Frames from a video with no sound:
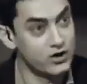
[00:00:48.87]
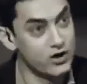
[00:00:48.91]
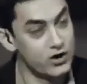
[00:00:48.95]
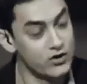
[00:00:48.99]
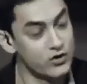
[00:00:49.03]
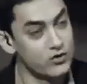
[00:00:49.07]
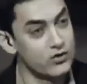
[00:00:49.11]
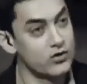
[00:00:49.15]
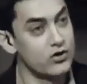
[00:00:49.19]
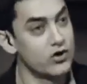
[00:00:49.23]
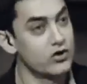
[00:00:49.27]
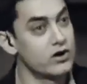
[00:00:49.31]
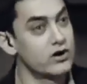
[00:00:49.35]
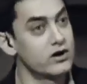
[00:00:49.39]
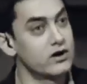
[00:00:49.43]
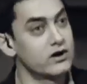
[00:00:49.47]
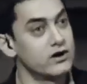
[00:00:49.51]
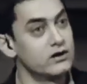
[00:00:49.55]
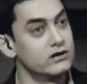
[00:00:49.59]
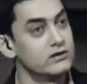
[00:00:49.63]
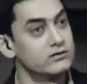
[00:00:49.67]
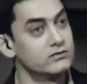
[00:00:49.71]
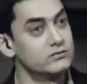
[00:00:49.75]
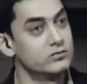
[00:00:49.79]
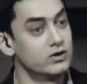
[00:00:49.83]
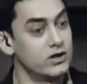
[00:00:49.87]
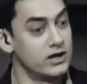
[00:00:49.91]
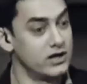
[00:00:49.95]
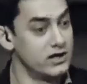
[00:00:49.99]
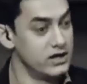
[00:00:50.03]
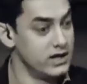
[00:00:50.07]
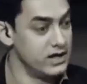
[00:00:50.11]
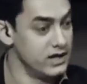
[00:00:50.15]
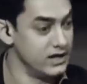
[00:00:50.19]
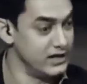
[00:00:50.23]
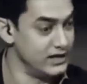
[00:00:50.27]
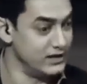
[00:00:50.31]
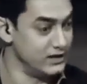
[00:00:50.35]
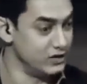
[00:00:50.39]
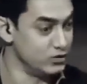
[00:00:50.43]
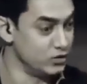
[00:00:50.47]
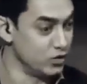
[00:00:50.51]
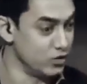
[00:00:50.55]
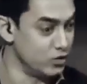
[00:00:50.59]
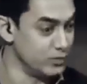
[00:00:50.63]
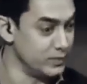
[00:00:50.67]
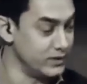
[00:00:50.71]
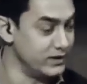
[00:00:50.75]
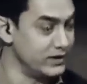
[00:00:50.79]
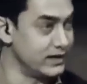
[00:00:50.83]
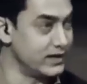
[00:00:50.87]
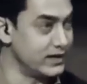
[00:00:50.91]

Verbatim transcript: एक और नौकर रखा बोला इन दोनों पे